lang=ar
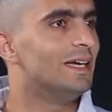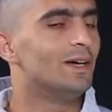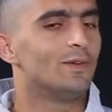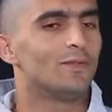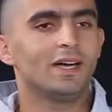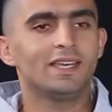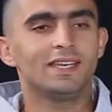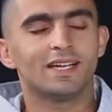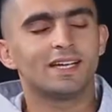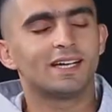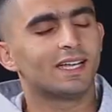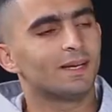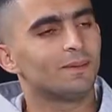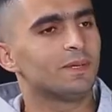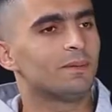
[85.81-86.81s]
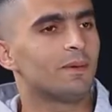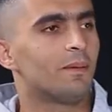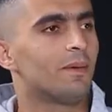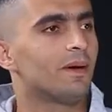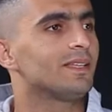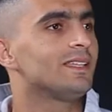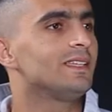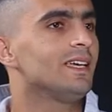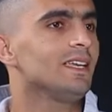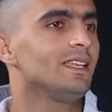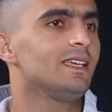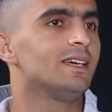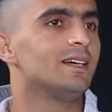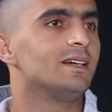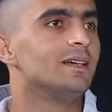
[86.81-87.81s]
فاحنا كان كلامنا مع بعض ان
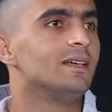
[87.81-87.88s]
احنا